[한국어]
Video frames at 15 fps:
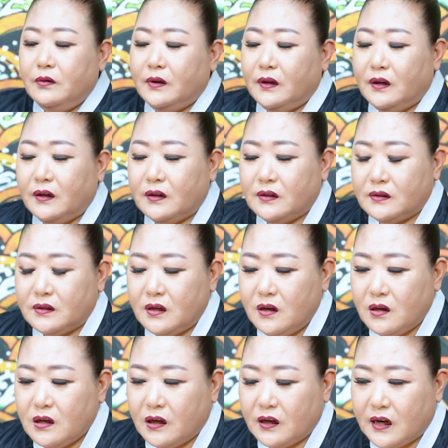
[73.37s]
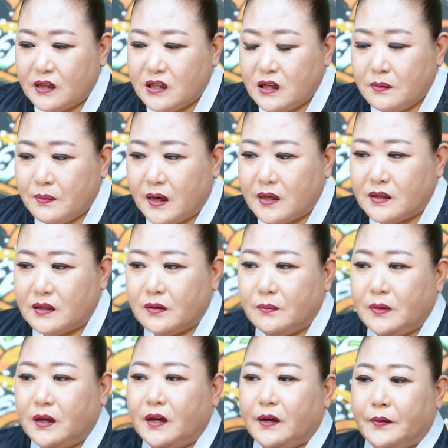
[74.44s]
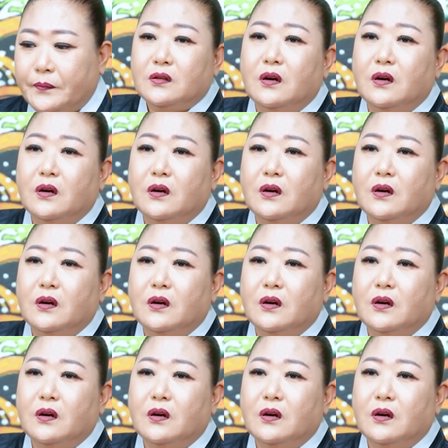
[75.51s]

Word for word: 우리 신령님께 하시는 말씀이